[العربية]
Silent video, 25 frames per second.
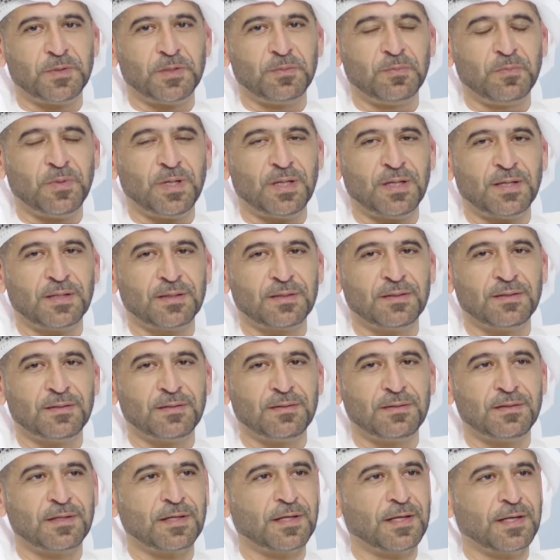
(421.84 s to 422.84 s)
بن مبارك
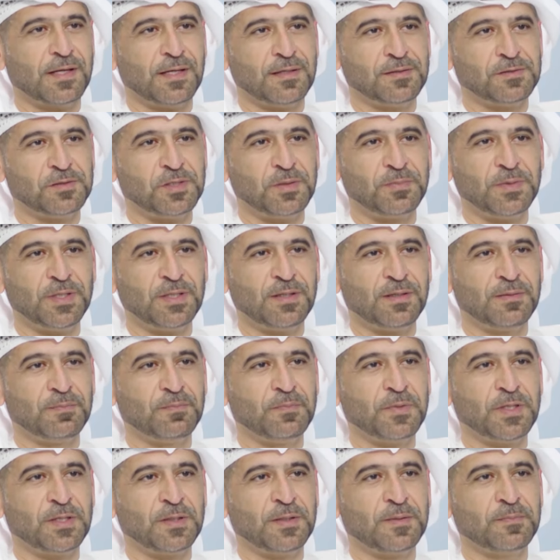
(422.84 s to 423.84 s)
ذكريات جميلة
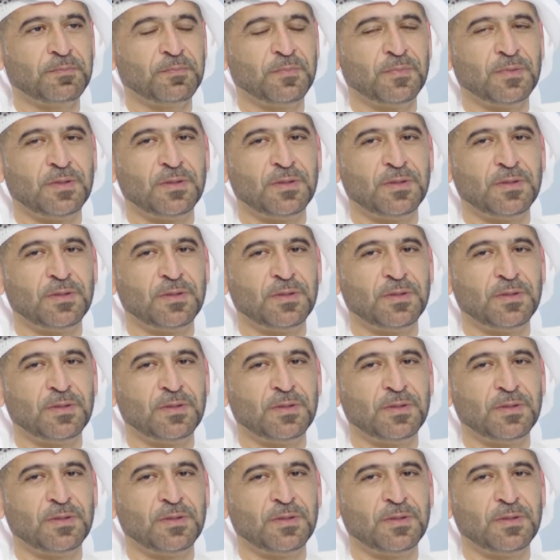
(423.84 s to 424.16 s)
من بينهم